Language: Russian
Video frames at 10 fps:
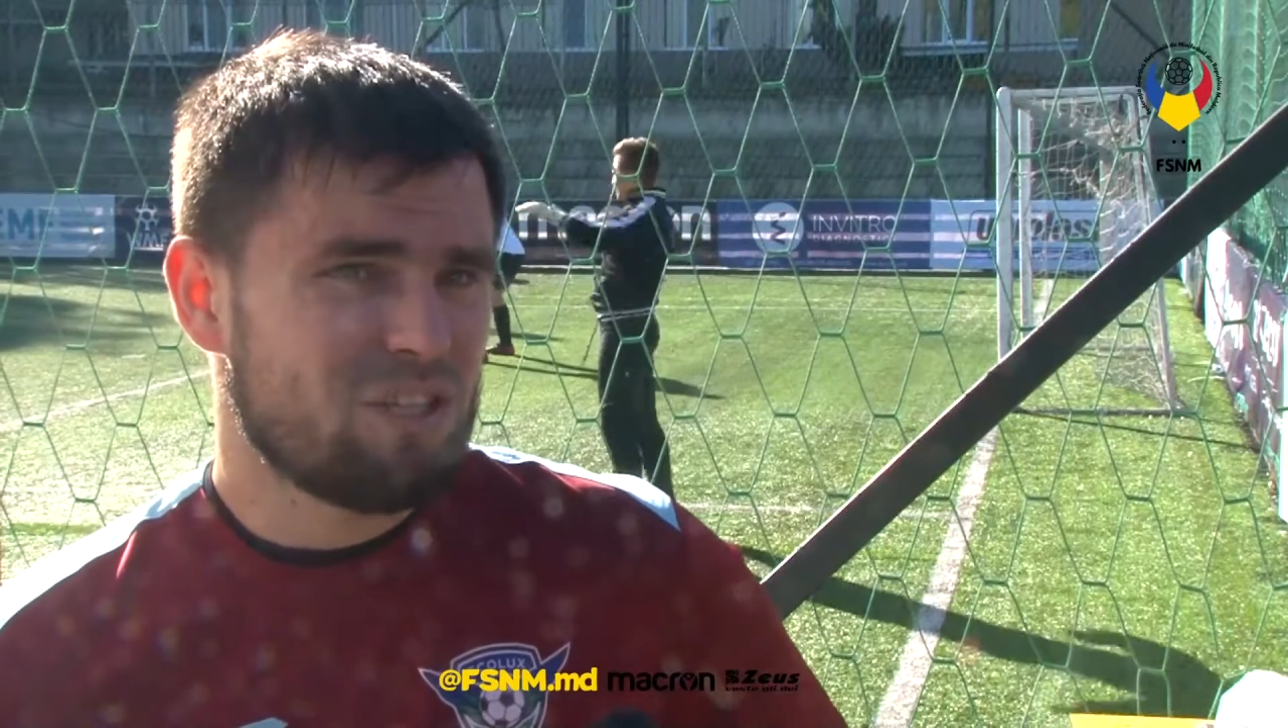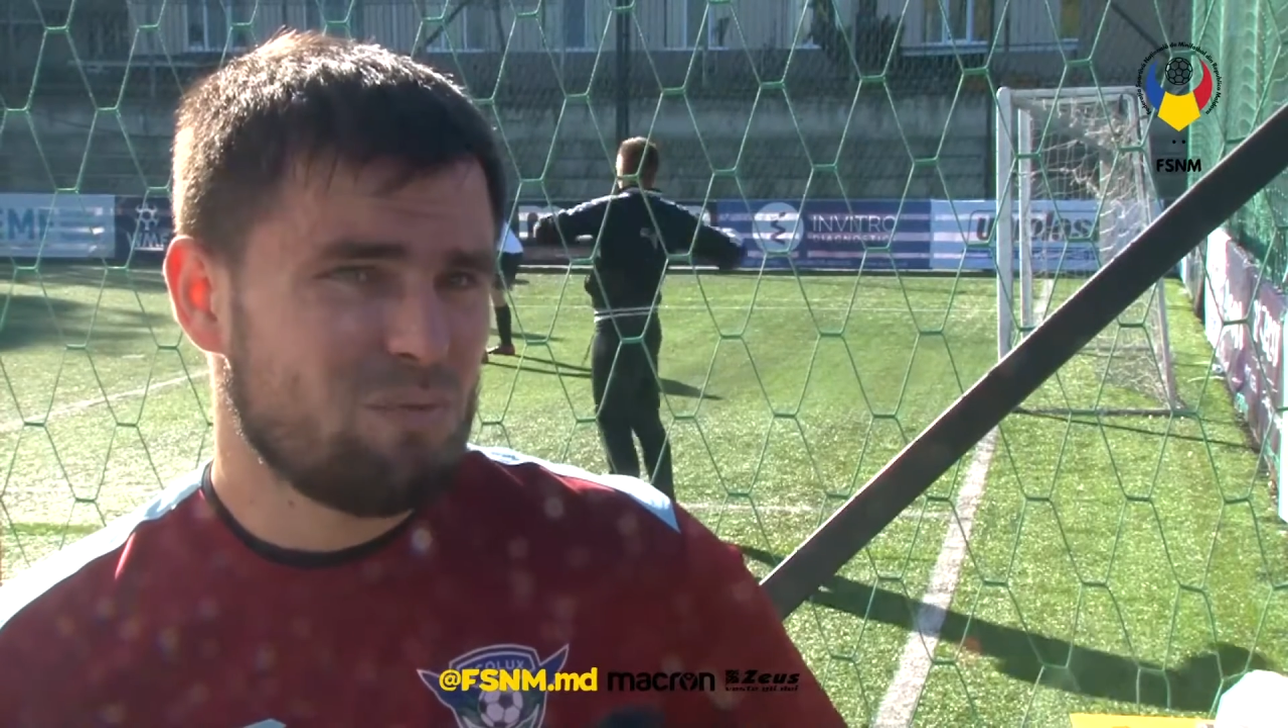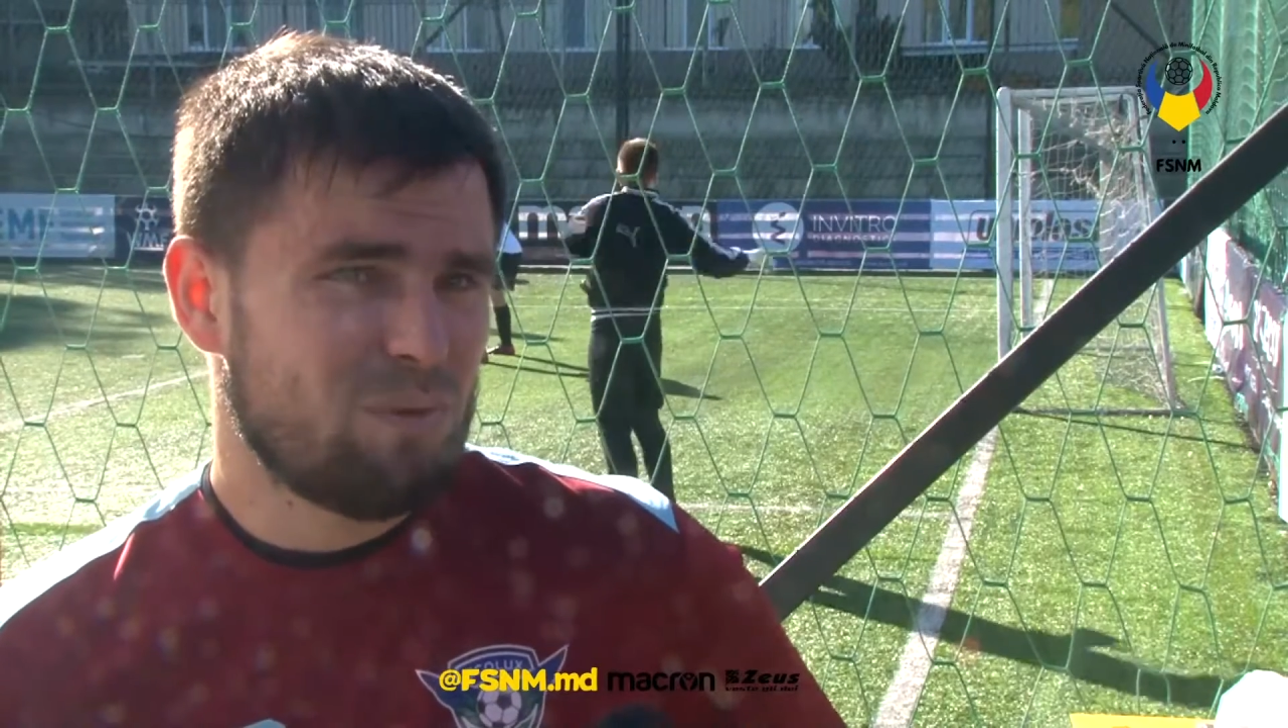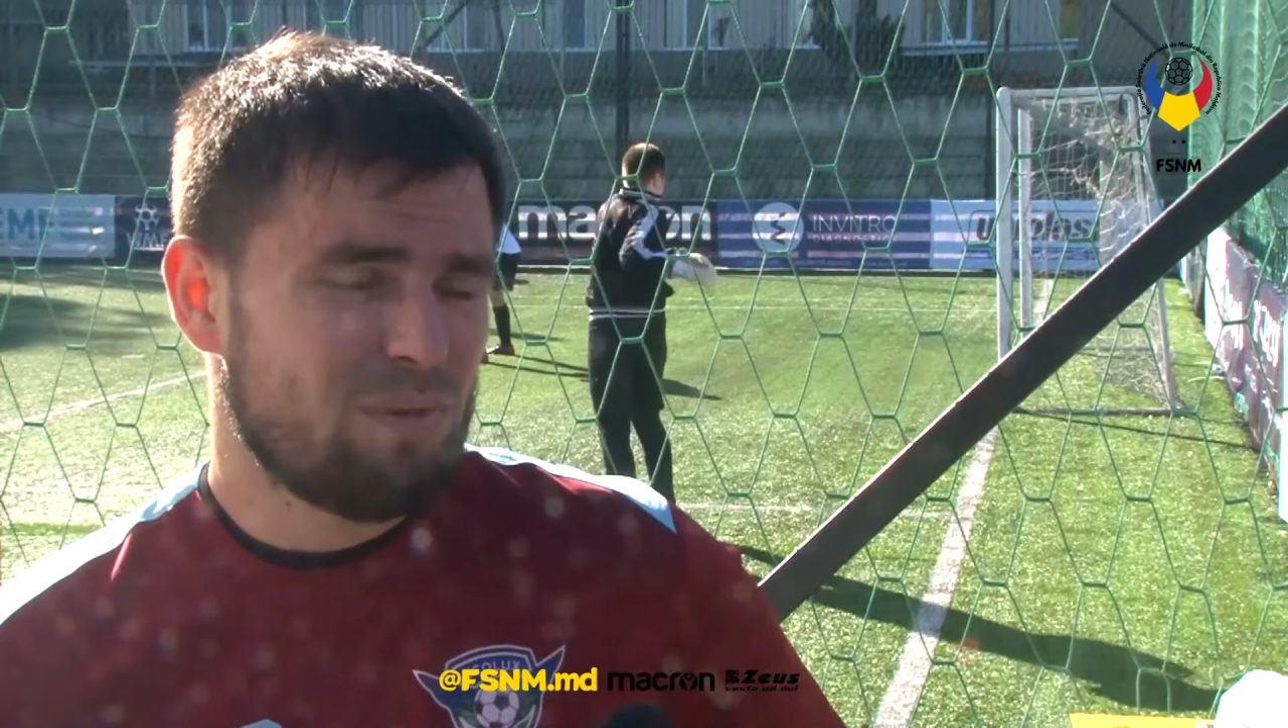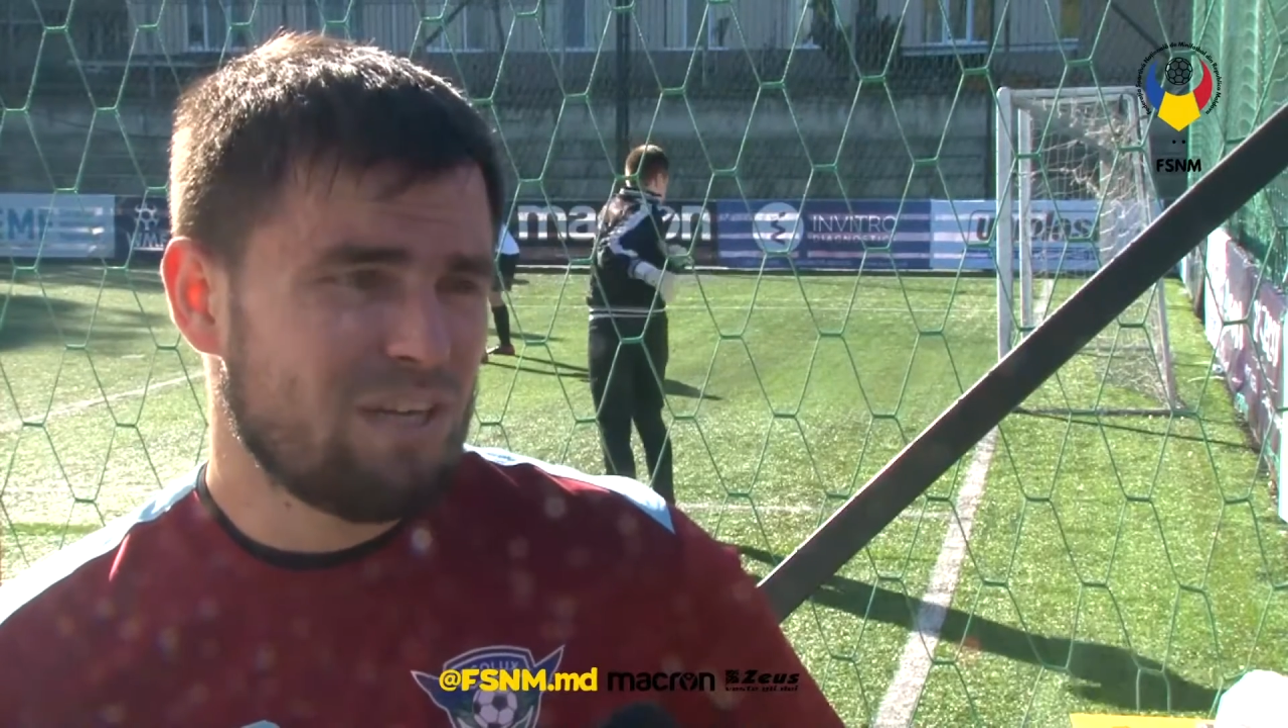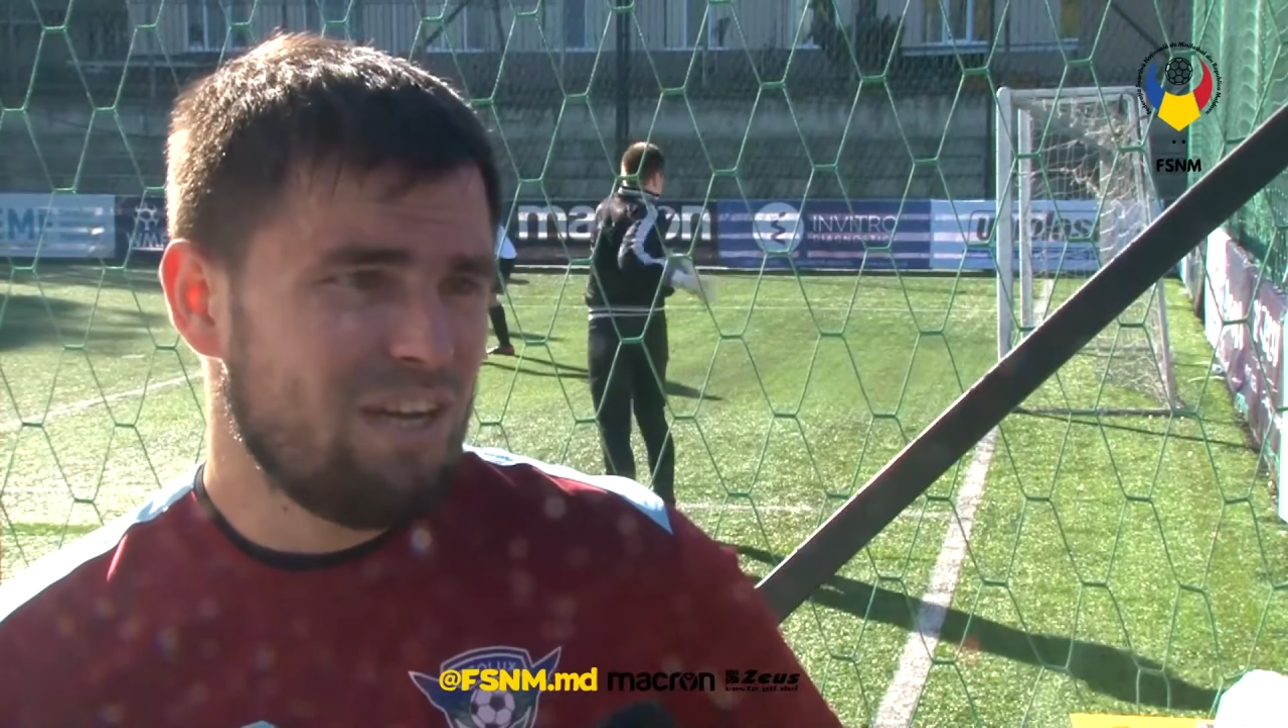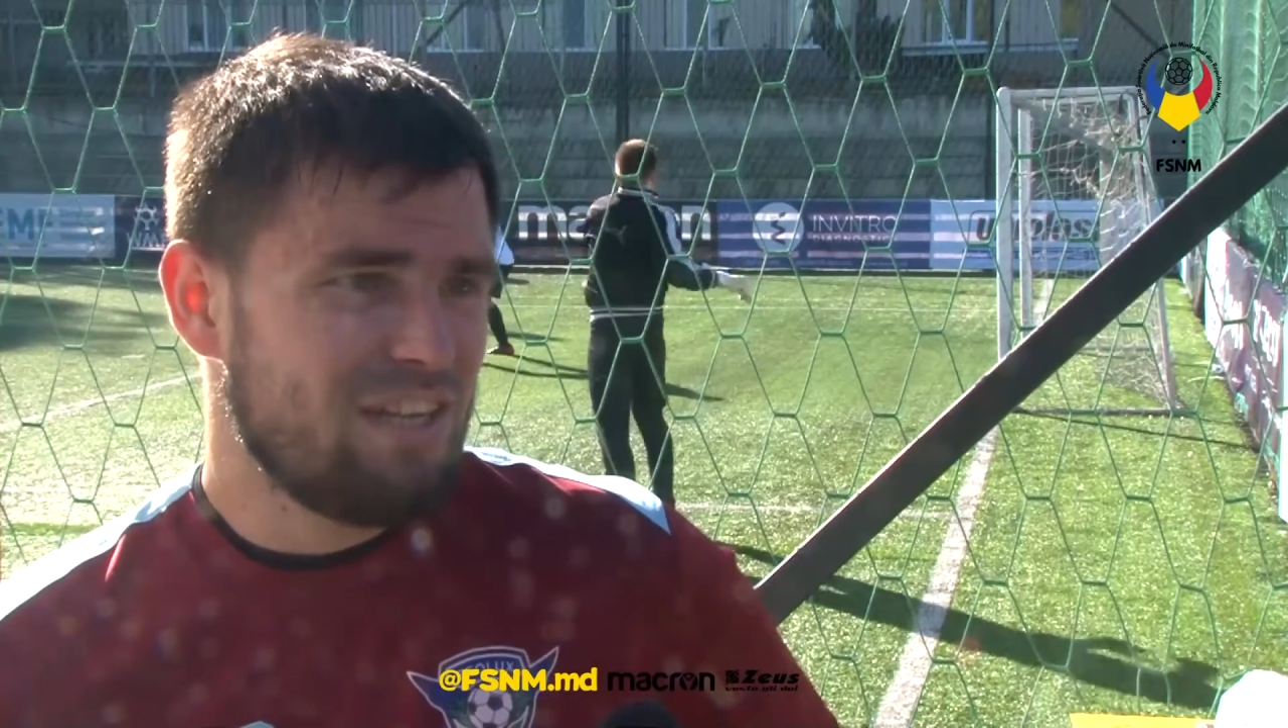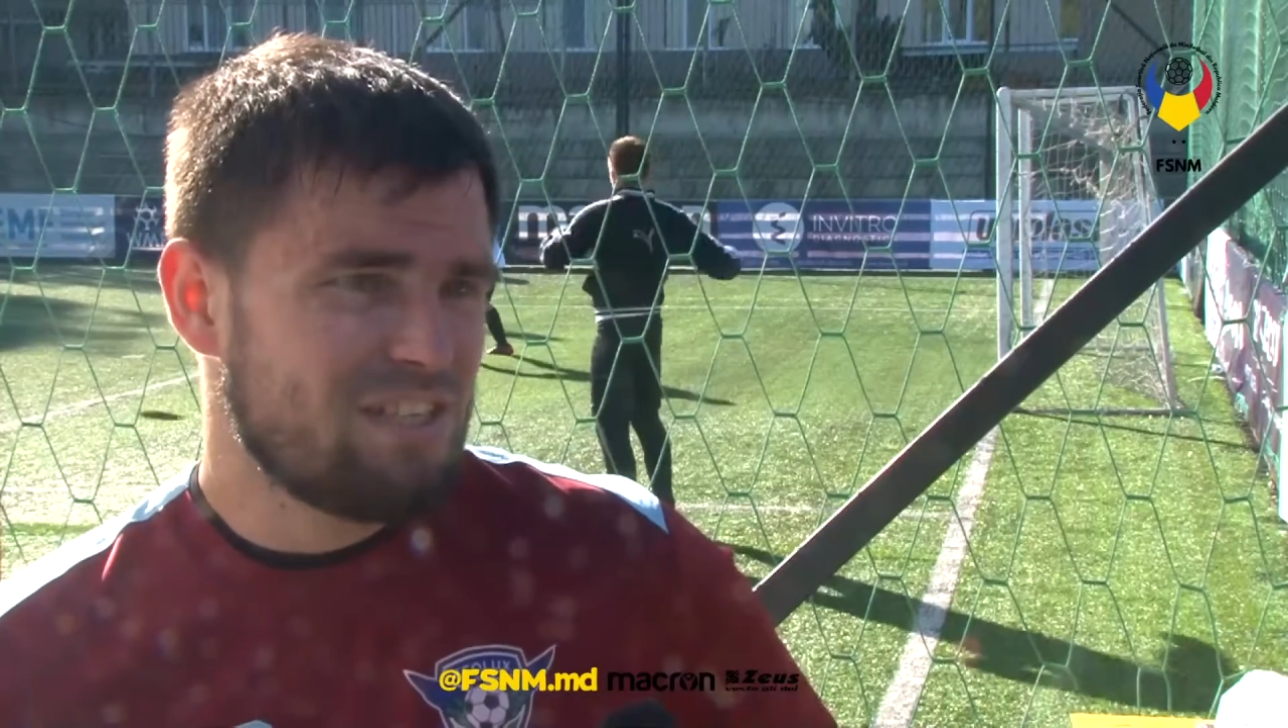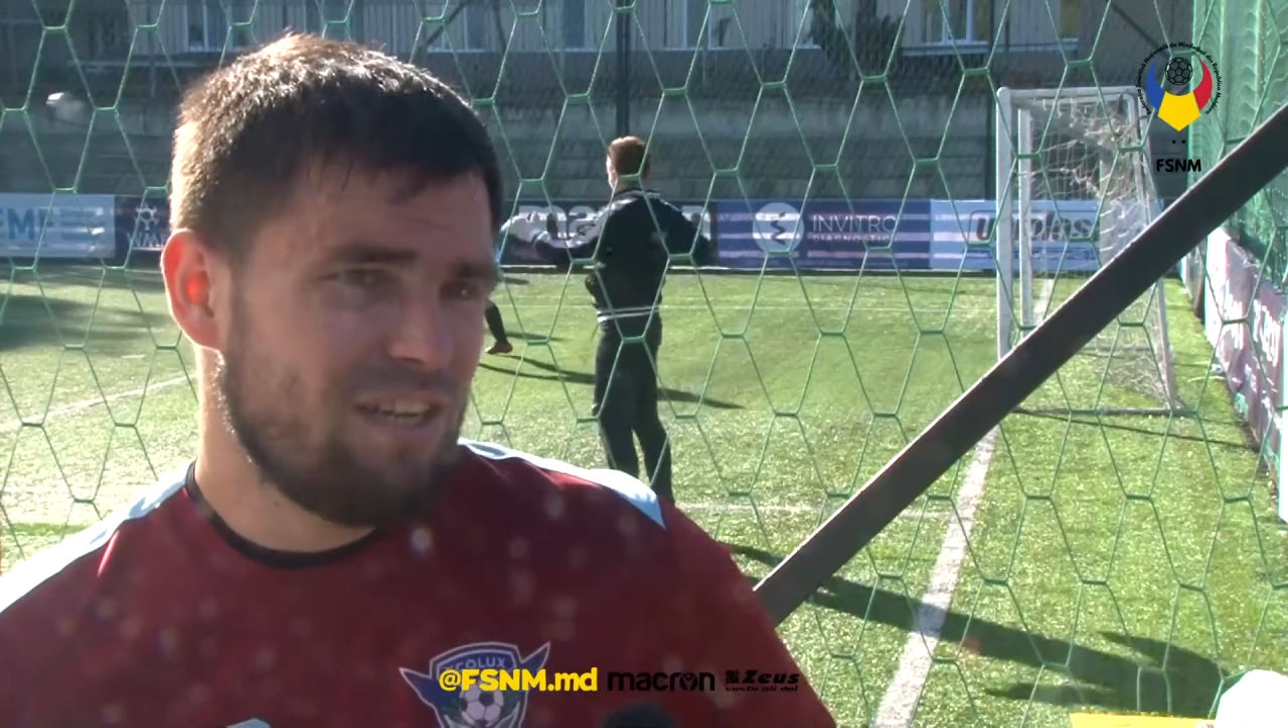что помогали,